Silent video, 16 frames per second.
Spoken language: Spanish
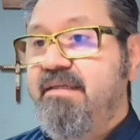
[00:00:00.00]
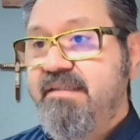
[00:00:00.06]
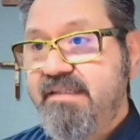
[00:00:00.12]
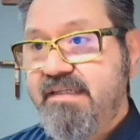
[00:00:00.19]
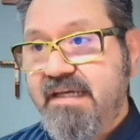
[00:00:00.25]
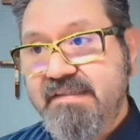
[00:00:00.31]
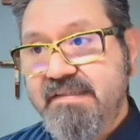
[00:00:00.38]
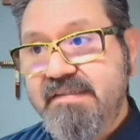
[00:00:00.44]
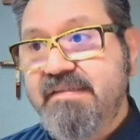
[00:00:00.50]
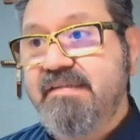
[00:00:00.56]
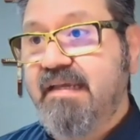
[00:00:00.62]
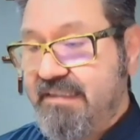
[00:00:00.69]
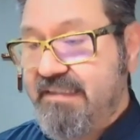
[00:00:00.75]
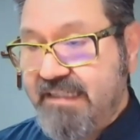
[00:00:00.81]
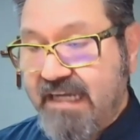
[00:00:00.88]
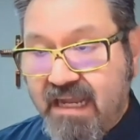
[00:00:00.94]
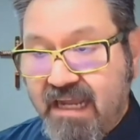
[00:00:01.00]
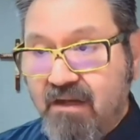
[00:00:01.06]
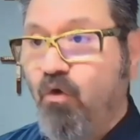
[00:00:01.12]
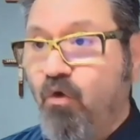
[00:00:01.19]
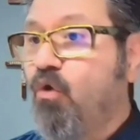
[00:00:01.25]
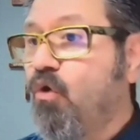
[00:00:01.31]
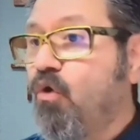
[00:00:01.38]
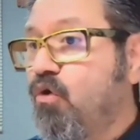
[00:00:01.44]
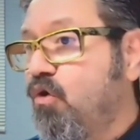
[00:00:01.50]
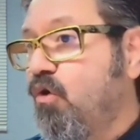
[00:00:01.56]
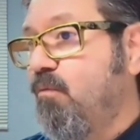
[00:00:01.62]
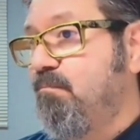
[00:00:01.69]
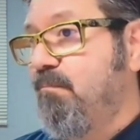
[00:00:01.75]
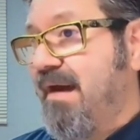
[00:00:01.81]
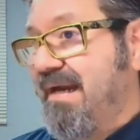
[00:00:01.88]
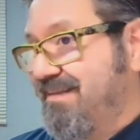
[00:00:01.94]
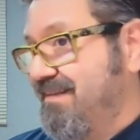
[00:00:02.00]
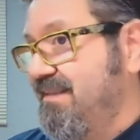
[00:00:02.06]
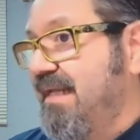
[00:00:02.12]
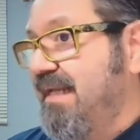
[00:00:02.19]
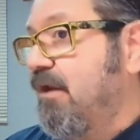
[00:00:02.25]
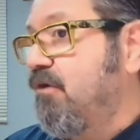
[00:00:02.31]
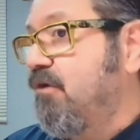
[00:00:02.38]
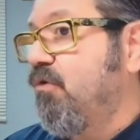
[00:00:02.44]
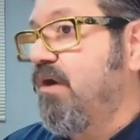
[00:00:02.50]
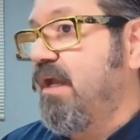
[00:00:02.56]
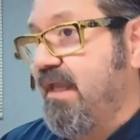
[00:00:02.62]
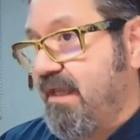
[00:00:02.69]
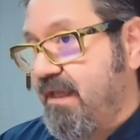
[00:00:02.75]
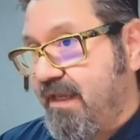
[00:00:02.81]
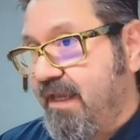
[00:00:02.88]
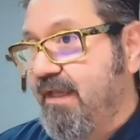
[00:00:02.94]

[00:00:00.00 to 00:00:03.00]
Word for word: y enseñar o compartir algo que